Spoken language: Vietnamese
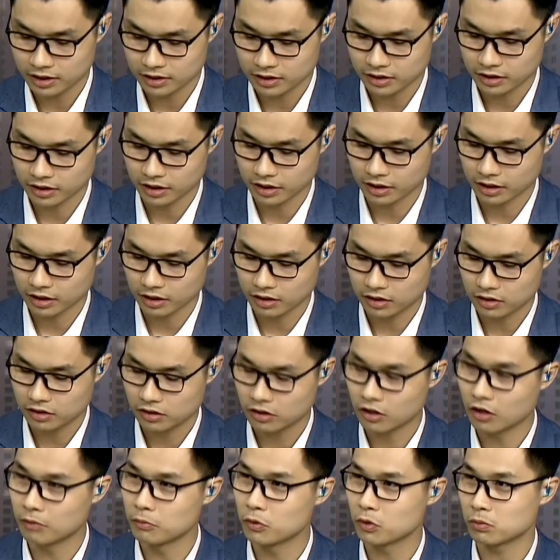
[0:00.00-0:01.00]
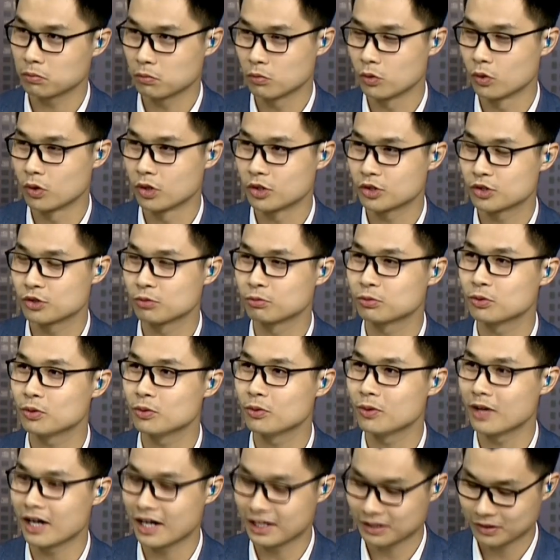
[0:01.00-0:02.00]
gì để ờ, có một mùa trung
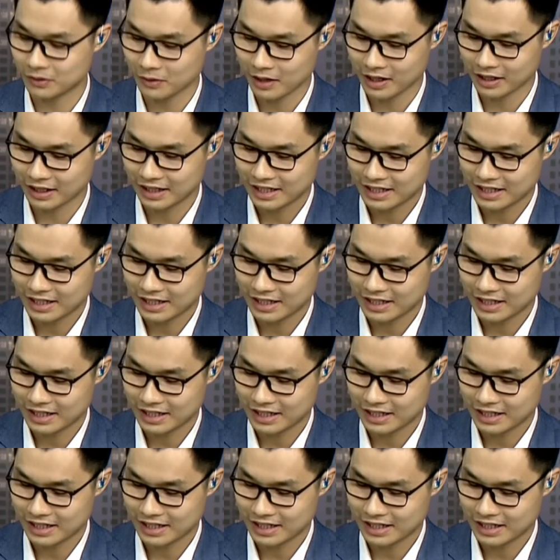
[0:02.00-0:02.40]
thu an toàn?